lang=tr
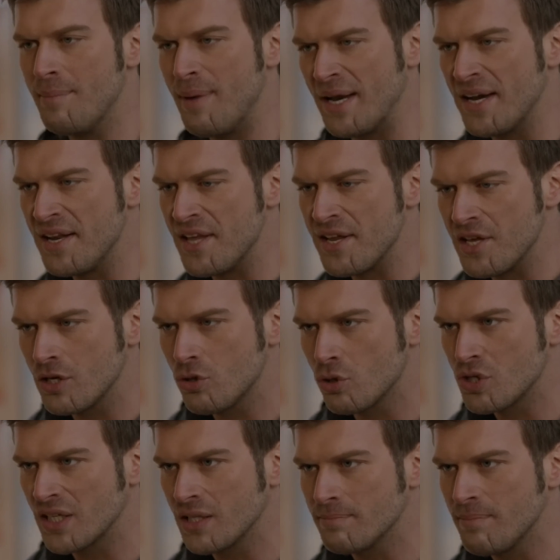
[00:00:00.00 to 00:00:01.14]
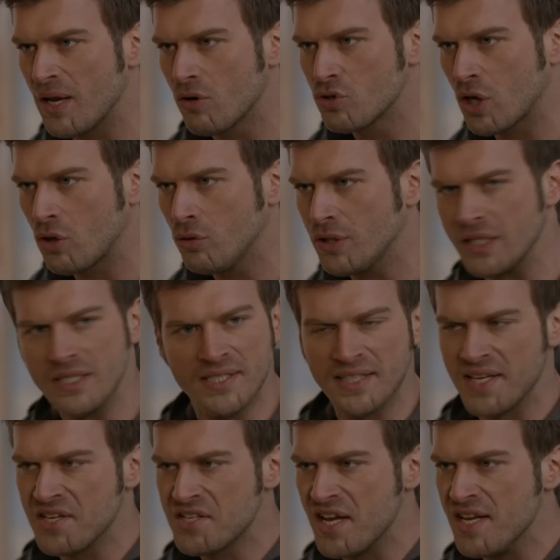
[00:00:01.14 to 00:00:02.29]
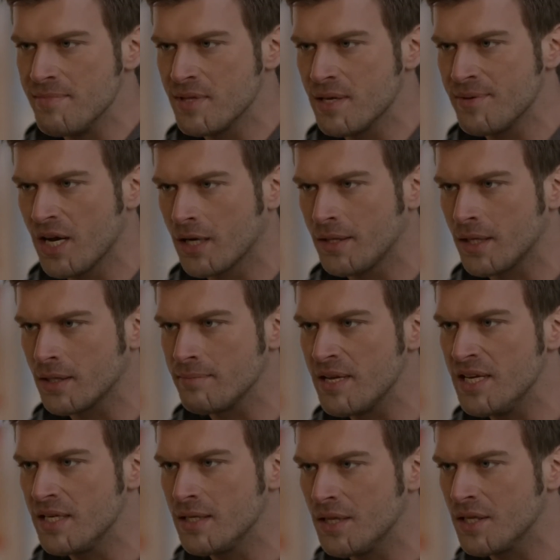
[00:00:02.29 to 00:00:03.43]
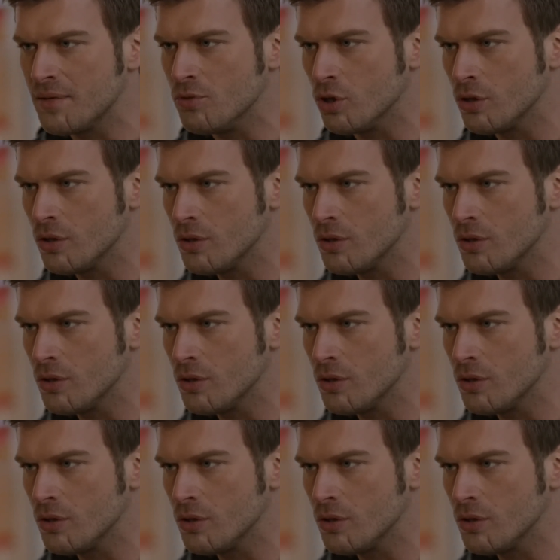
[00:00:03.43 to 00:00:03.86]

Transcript: Ya bana ne nereye gidiyorsan git. Bana uzak ol da istersen cehennemin dibine kadar git. Beni ilgilendirmiyor.